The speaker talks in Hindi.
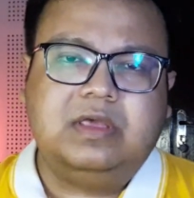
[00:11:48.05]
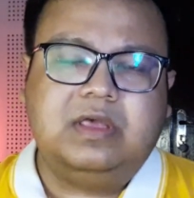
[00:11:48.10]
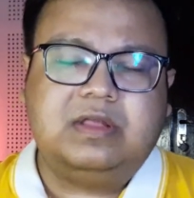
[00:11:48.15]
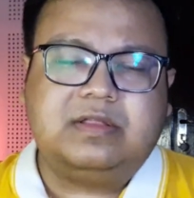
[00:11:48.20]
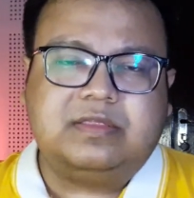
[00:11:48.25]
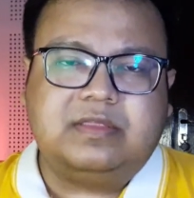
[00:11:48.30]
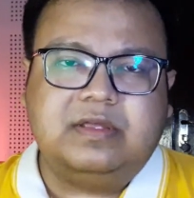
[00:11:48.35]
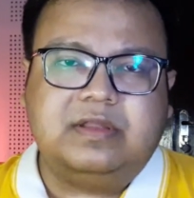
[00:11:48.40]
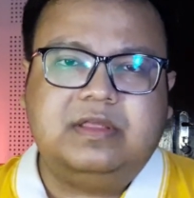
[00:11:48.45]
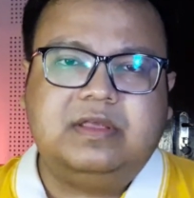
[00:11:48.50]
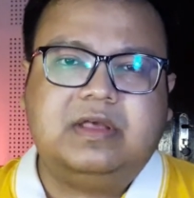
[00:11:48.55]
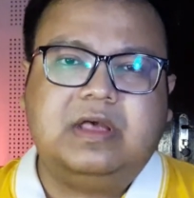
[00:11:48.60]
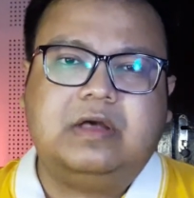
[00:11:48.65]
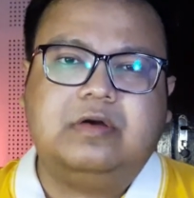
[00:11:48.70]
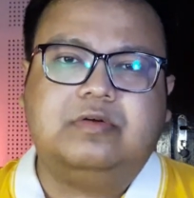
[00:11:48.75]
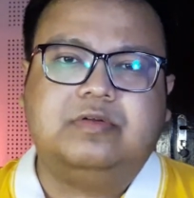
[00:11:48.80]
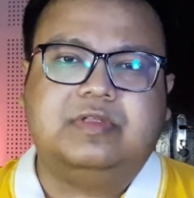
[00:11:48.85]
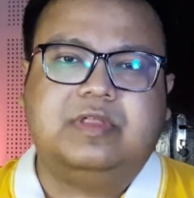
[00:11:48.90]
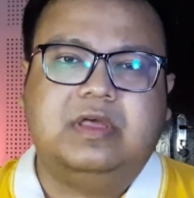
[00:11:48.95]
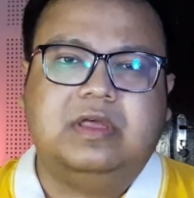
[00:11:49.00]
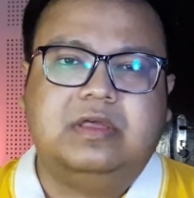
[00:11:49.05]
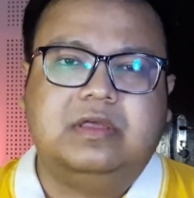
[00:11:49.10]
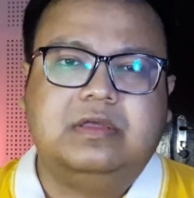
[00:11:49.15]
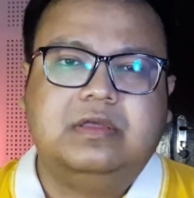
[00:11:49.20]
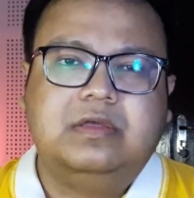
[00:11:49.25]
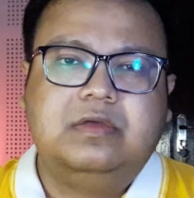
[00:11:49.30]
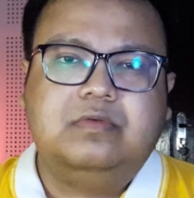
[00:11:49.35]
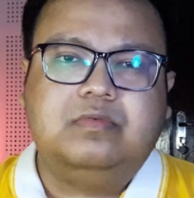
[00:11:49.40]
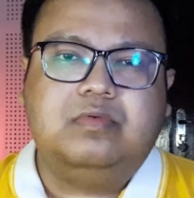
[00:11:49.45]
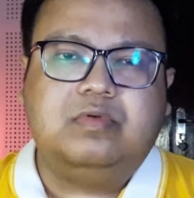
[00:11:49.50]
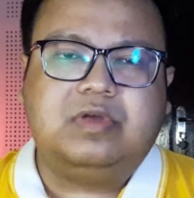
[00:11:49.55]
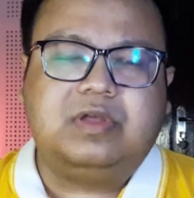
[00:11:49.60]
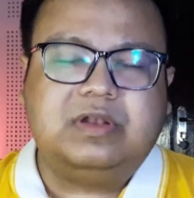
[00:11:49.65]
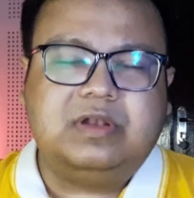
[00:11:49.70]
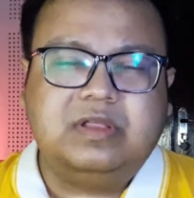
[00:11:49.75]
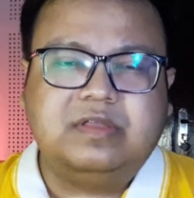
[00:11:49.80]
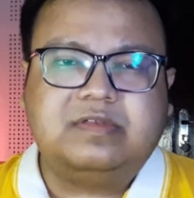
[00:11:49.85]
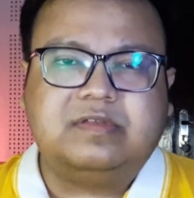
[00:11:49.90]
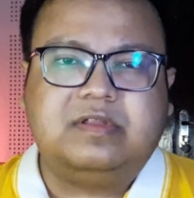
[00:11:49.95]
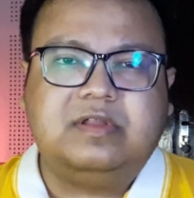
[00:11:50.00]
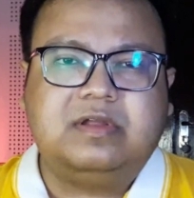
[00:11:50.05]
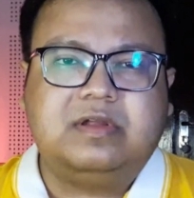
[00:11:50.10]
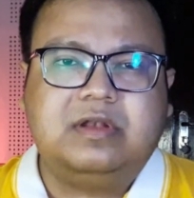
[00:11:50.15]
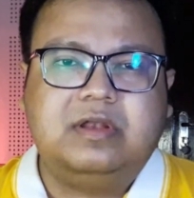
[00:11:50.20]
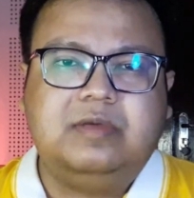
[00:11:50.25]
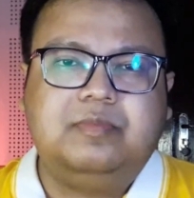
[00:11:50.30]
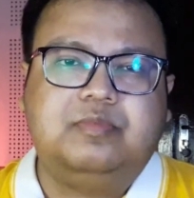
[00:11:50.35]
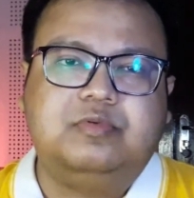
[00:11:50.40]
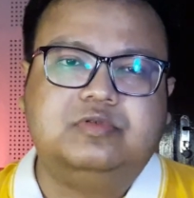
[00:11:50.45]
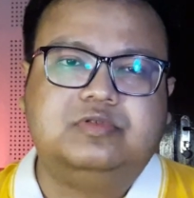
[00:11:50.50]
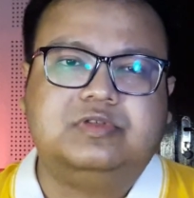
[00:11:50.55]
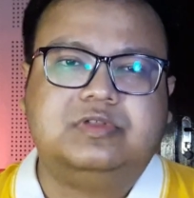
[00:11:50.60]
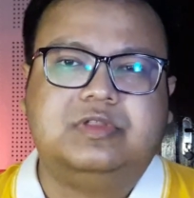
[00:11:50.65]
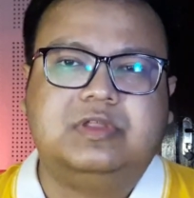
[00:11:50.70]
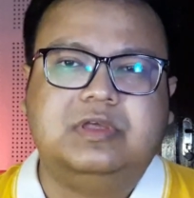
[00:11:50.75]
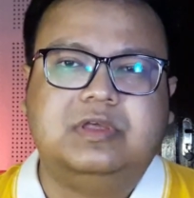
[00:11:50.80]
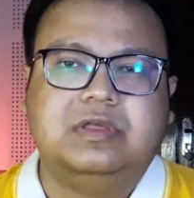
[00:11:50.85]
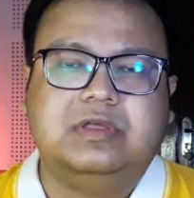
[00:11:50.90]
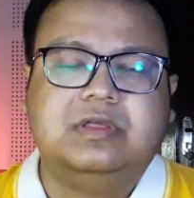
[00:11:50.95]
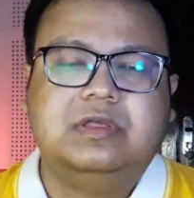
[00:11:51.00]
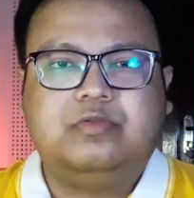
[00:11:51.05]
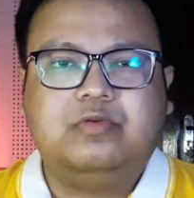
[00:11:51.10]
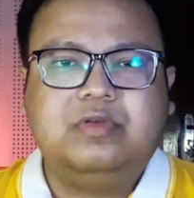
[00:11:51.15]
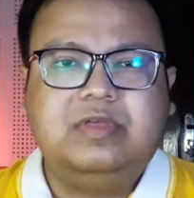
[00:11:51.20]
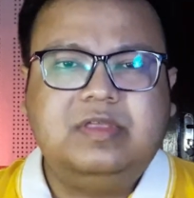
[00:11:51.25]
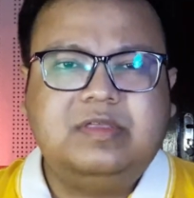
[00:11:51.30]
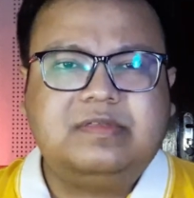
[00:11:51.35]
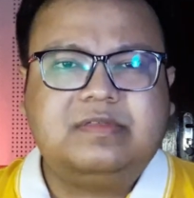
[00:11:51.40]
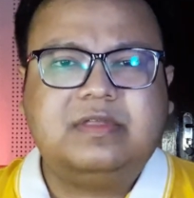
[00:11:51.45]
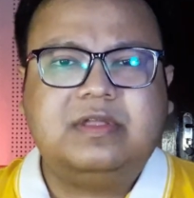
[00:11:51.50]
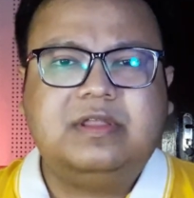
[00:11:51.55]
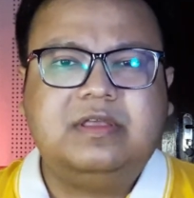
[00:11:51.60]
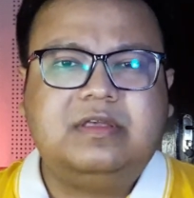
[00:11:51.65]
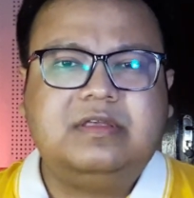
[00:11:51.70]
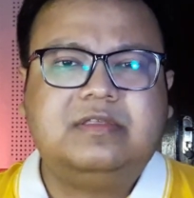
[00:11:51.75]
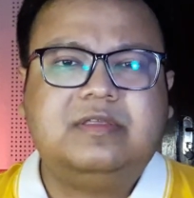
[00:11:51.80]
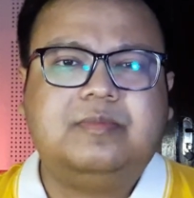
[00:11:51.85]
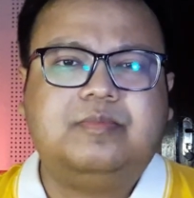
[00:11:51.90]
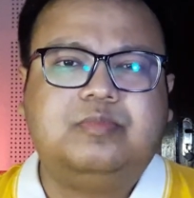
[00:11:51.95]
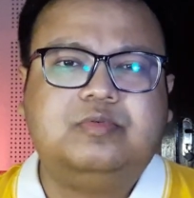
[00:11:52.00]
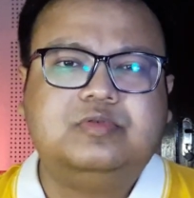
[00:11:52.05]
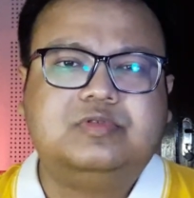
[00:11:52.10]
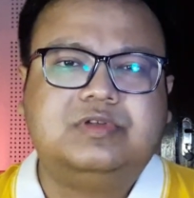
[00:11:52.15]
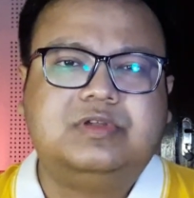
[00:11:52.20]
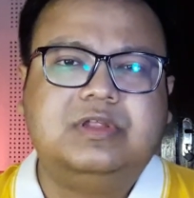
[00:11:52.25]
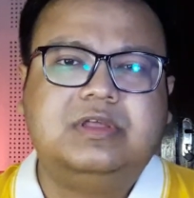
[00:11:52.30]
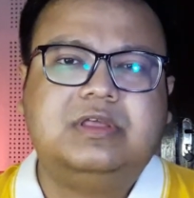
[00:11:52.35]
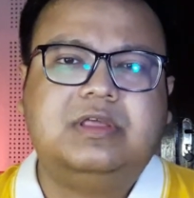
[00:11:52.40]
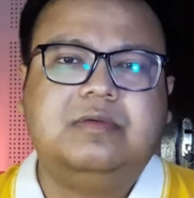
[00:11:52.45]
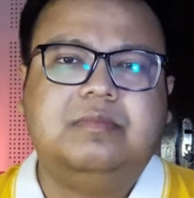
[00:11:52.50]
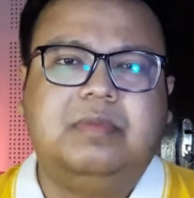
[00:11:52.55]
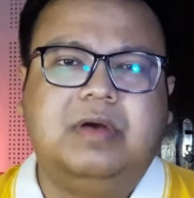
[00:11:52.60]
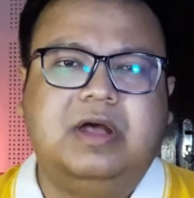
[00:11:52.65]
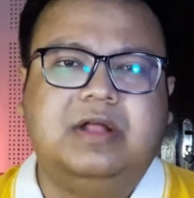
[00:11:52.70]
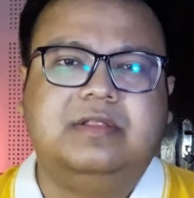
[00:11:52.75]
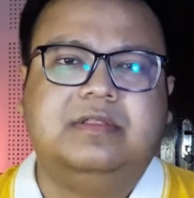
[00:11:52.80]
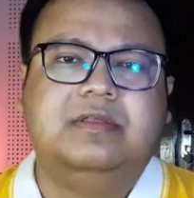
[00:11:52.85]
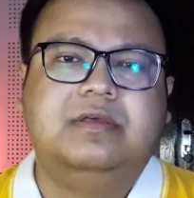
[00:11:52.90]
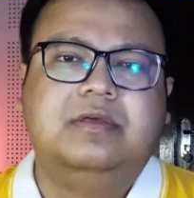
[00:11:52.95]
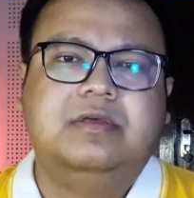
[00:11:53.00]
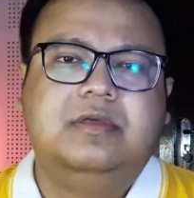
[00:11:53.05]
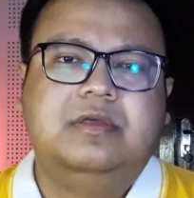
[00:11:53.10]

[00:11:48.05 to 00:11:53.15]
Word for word: एक तरीका होता है वो कितना स्ट्रिक्टली पूछते हैं तो इस तरीके से पूछने के बाद